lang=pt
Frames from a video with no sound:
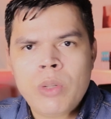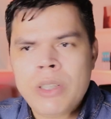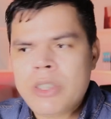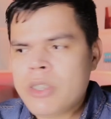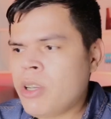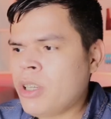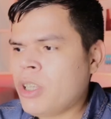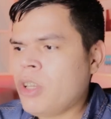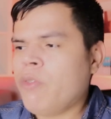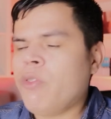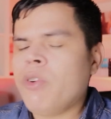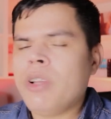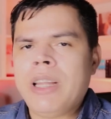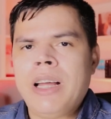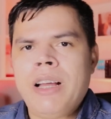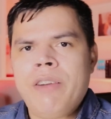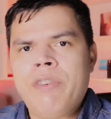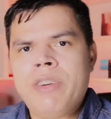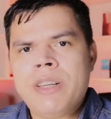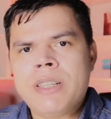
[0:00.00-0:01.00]
com ele, só que eu vou
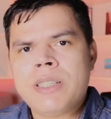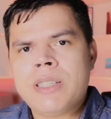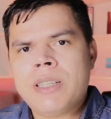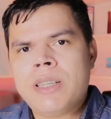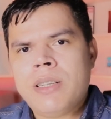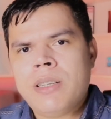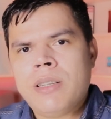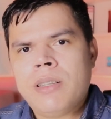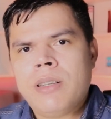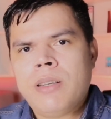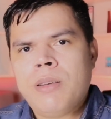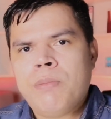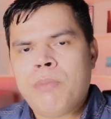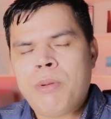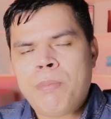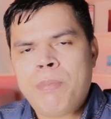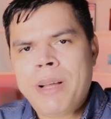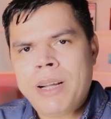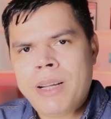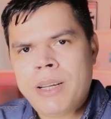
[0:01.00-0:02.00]
lá fazer
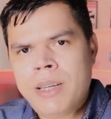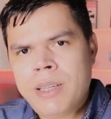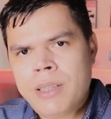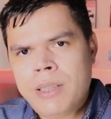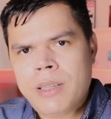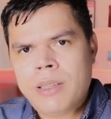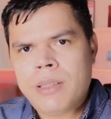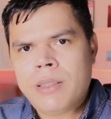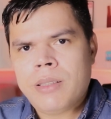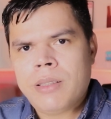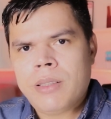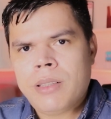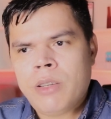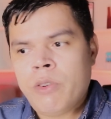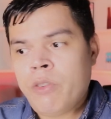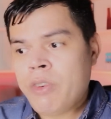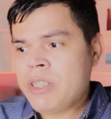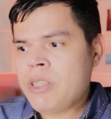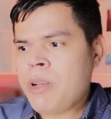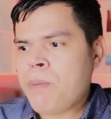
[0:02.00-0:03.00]
propaganda.
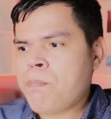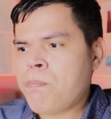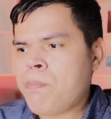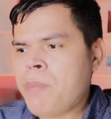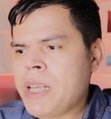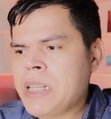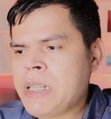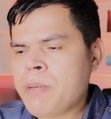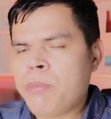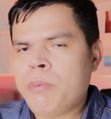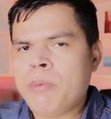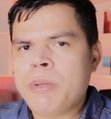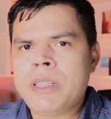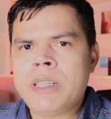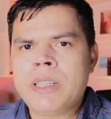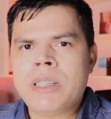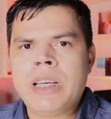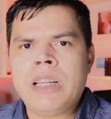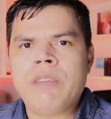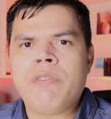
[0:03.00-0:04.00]
vou fazer uma peça
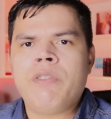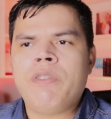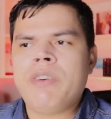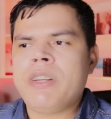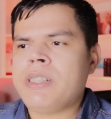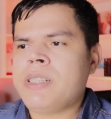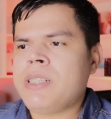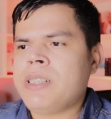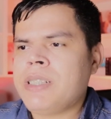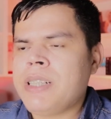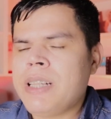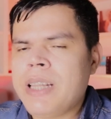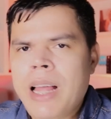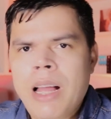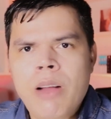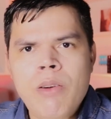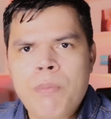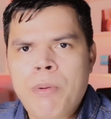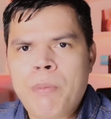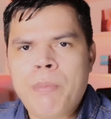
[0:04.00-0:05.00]
publicitária, vou fazer, sei
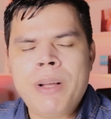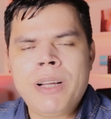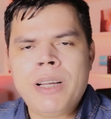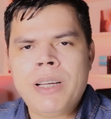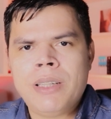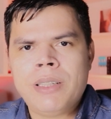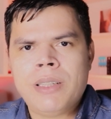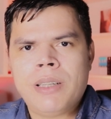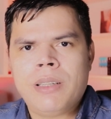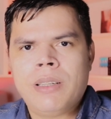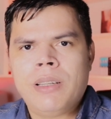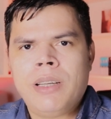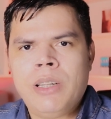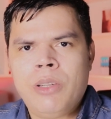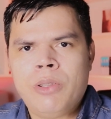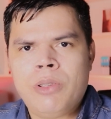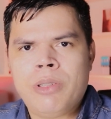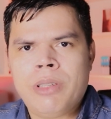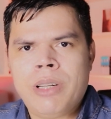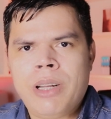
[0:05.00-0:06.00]
lá, uma propaganda
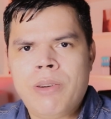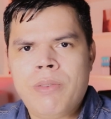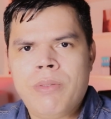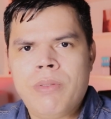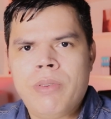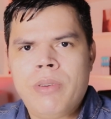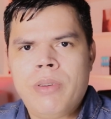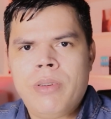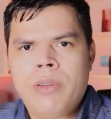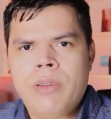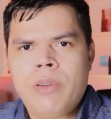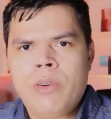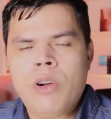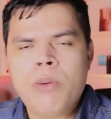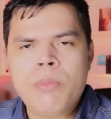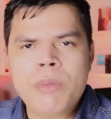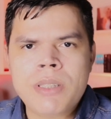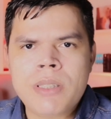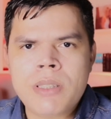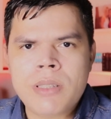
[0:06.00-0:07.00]
eleitoral.
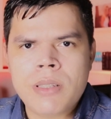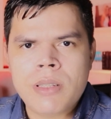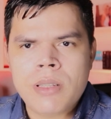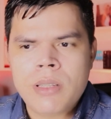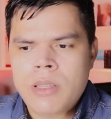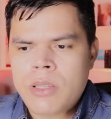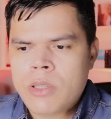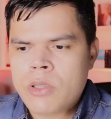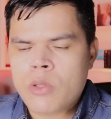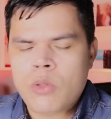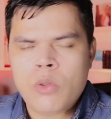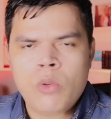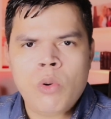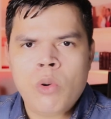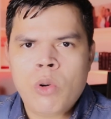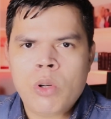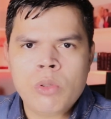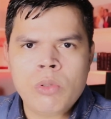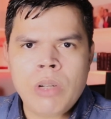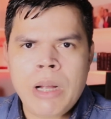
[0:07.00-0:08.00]
Como assim? Se eu não
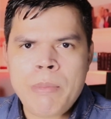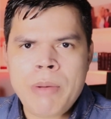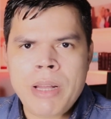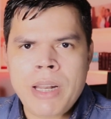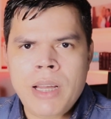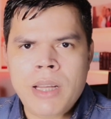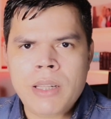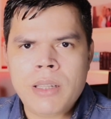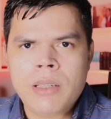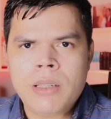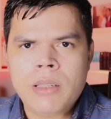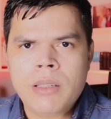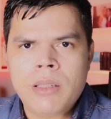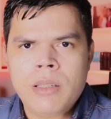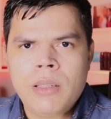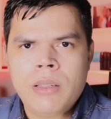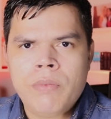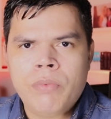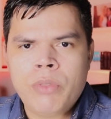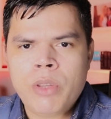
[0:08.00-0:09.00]
concordo com o camarada?
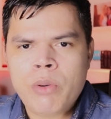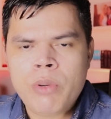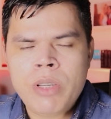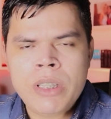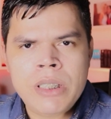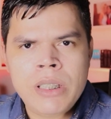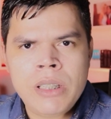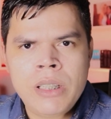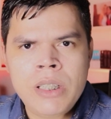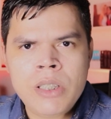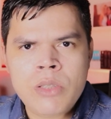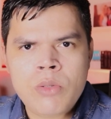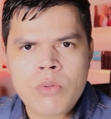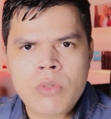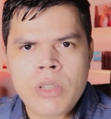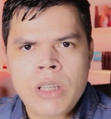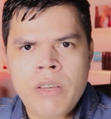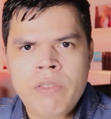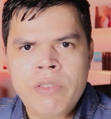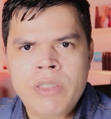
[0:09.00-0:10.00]
Então
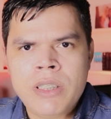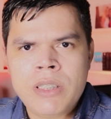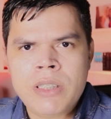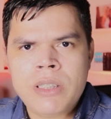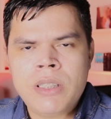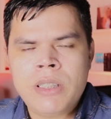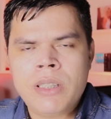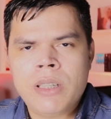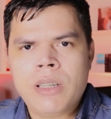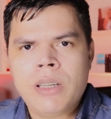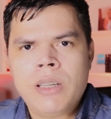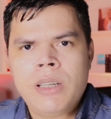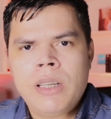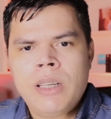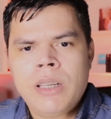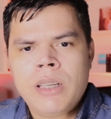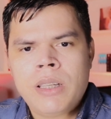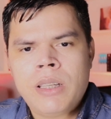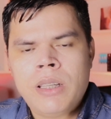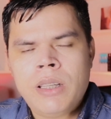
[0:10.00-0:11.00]
isso evidencia
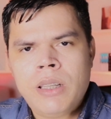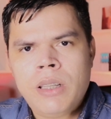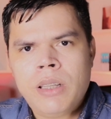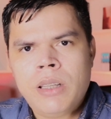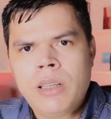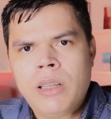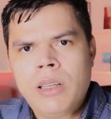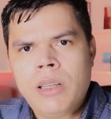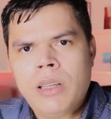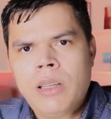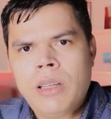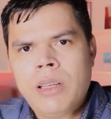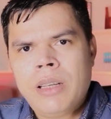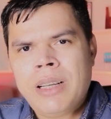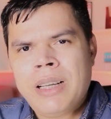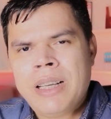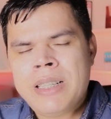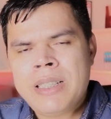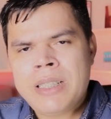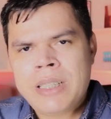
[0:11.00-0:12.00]
que
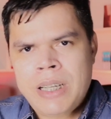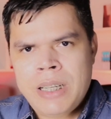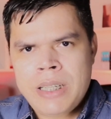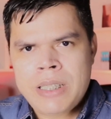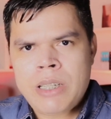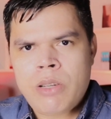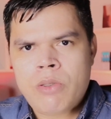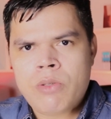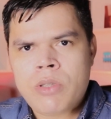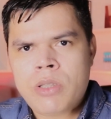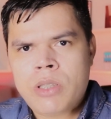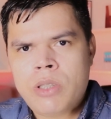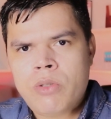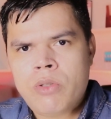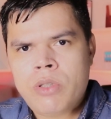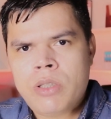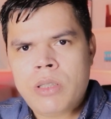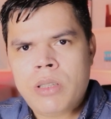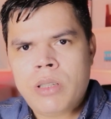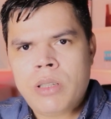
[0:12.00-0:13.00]
esse
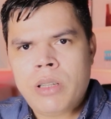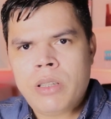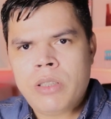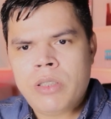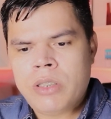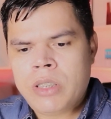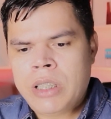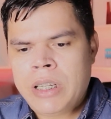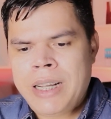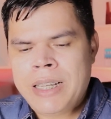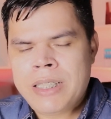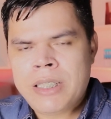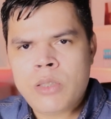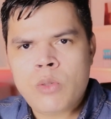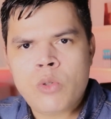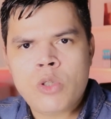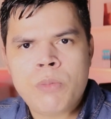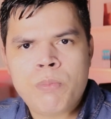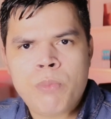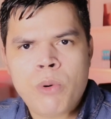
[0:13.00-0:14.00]
casalzinho de, de
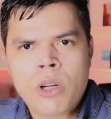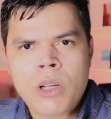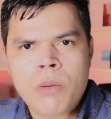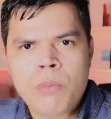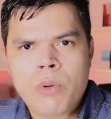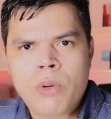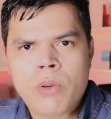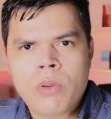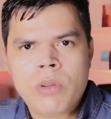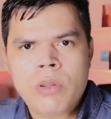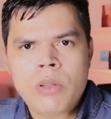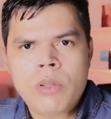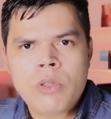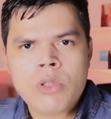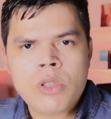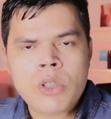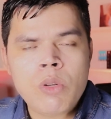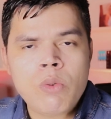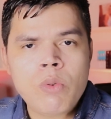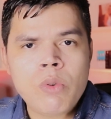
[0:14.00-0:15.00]
caçador de Pokémon
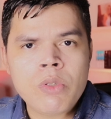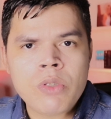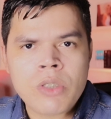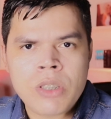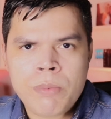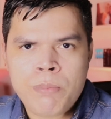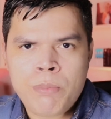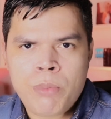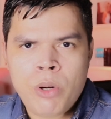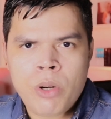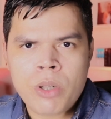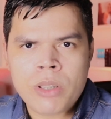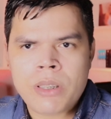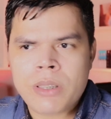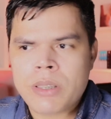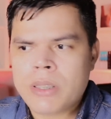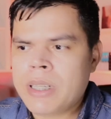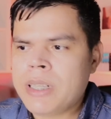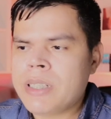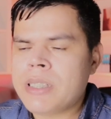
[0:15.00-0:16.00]
são os
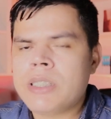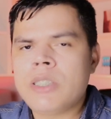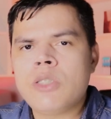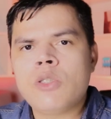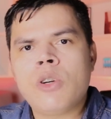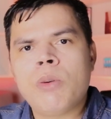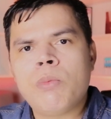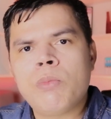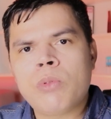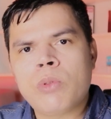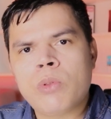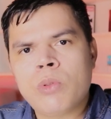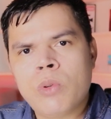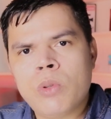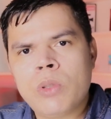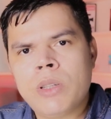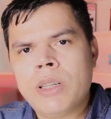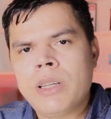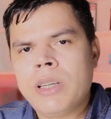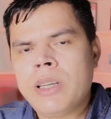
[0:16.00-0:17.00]
hipócritas, assim como
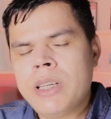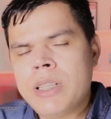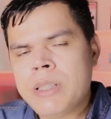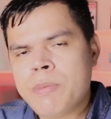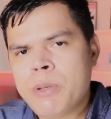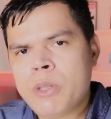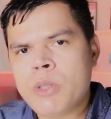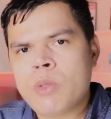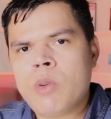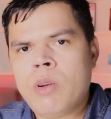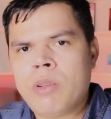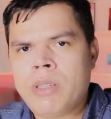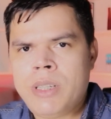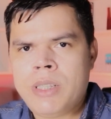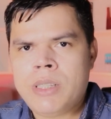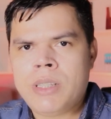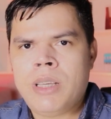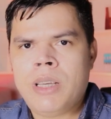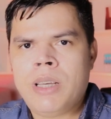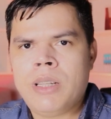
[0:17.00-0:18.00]
todo esse pessoal da
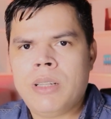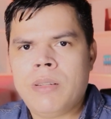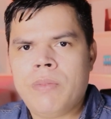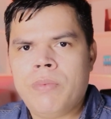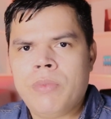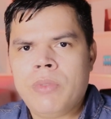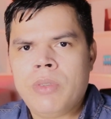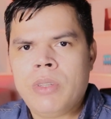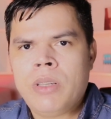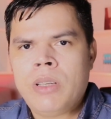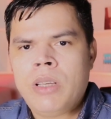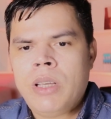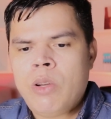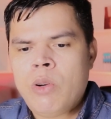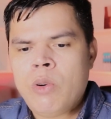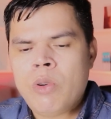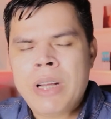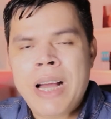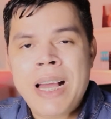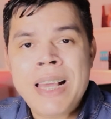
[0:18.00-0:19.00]
esquerda.
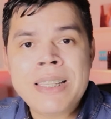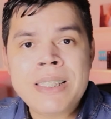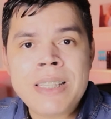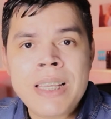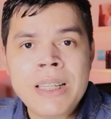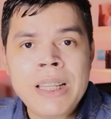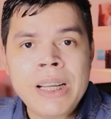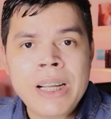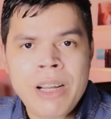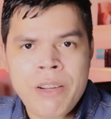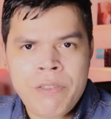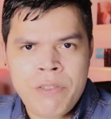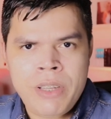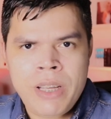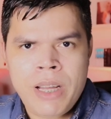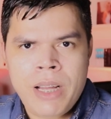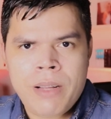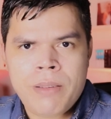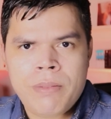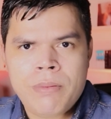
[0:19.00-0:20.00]
A esquerda
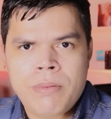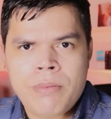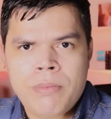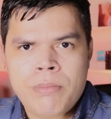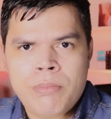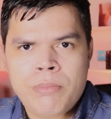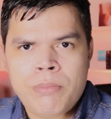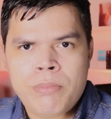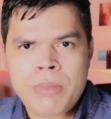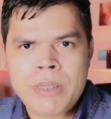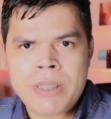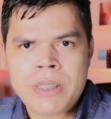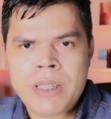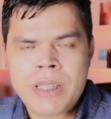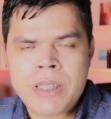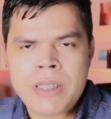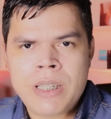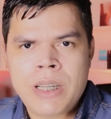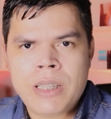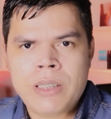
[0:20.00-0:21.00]
caviar, para ser
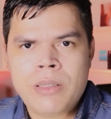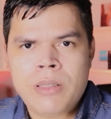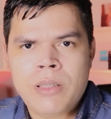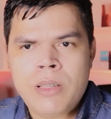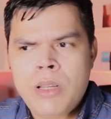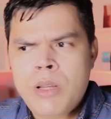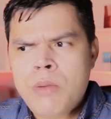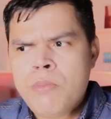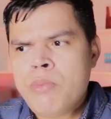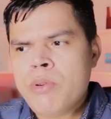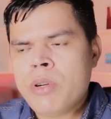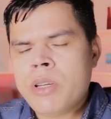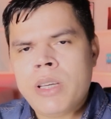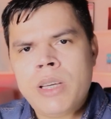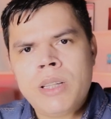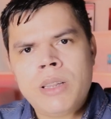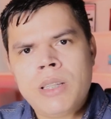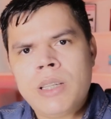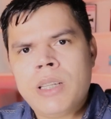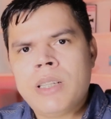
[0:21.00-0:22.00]
exato.
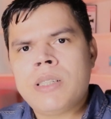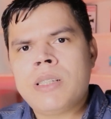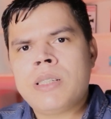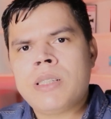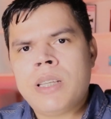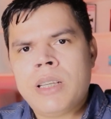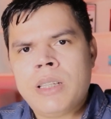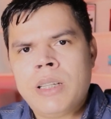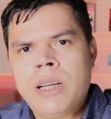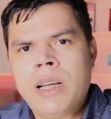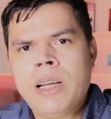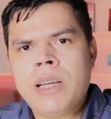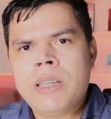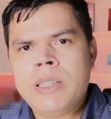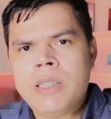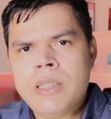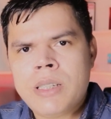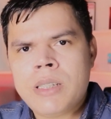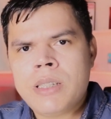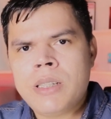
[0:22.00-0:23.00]
Porque tem as esquerdas
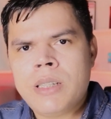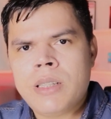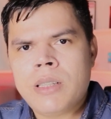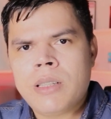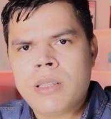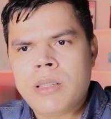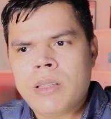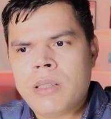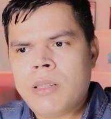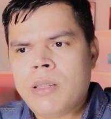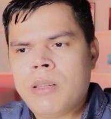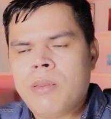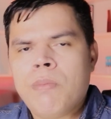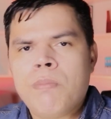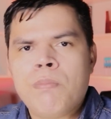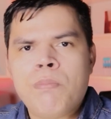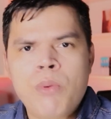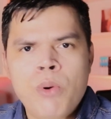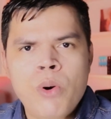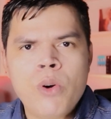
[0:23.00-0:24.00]
raiz, sim.
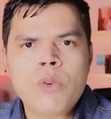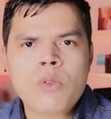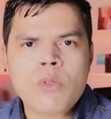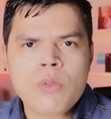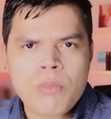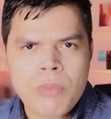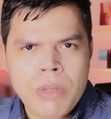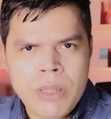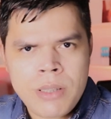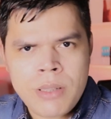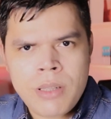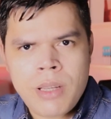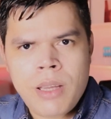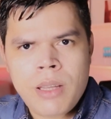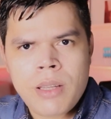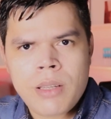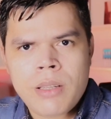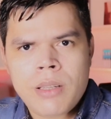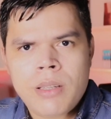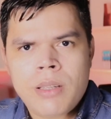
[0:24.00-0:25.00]
Poucos, mas
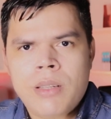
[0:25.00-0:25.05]
tem.